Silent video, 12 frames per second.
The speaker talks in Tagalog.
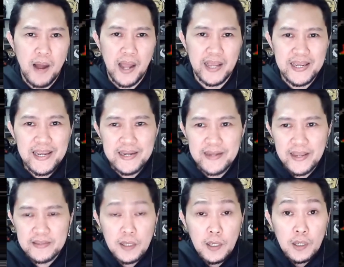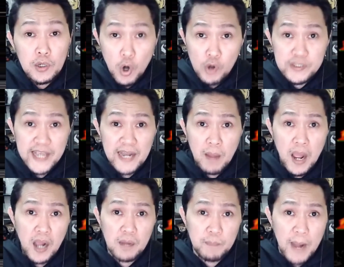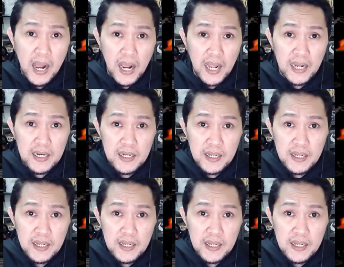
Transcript: Mainit kung saan mga kabakal,